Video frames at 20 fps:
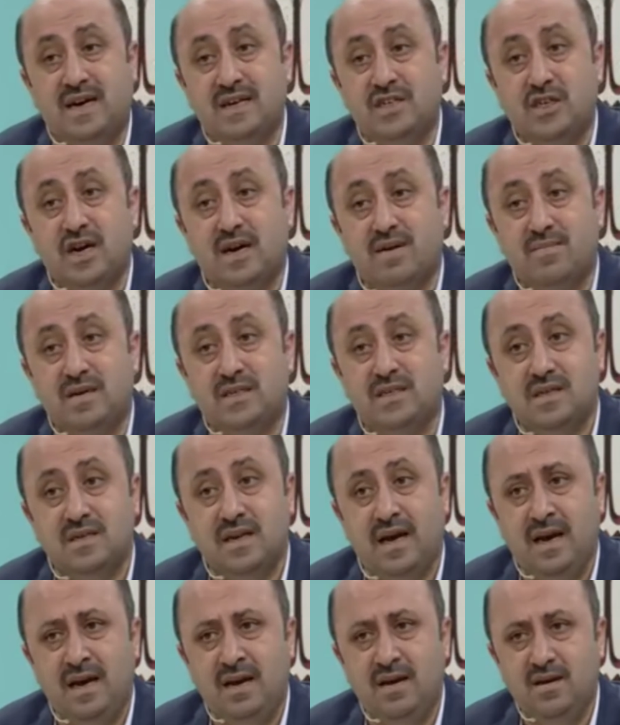
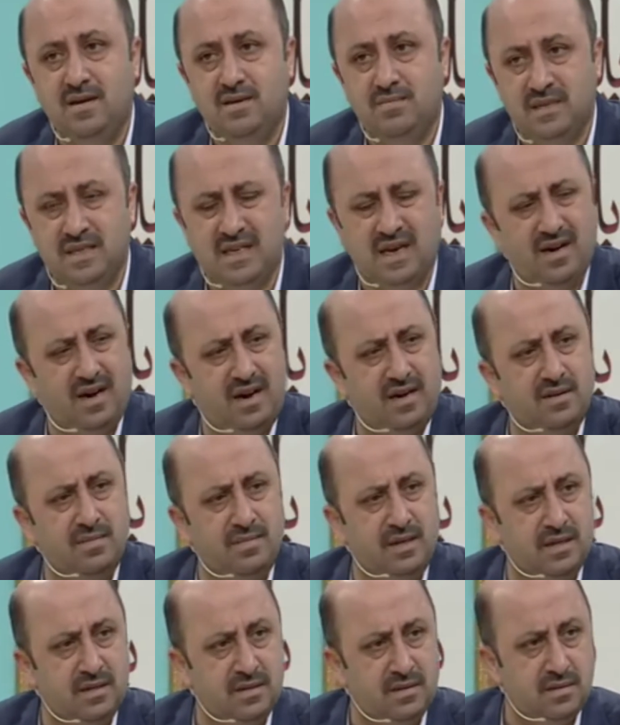çekmesine bize yardım
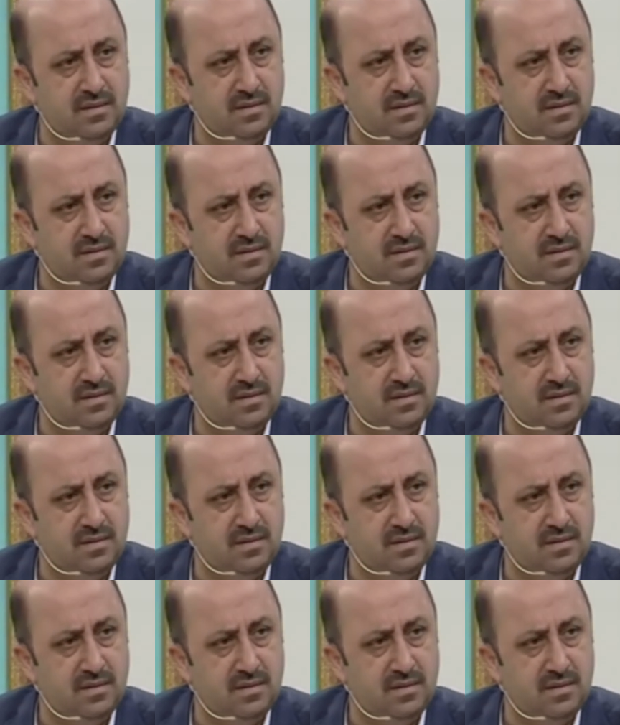edin.